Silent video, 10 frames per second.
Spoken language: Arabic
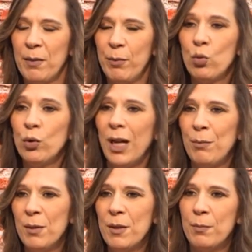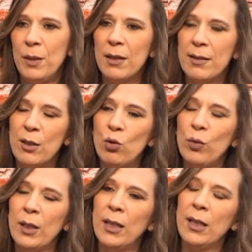بيكون عم بيأذي
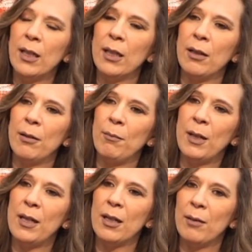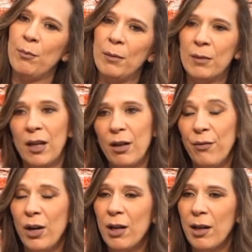هو آه، من من
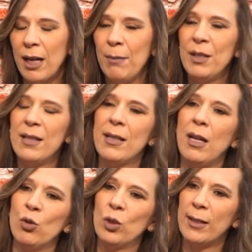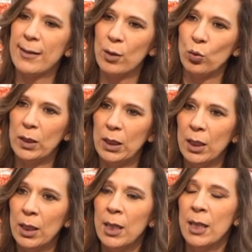طرف اخر عم بيأذي الاوتار الصوتيه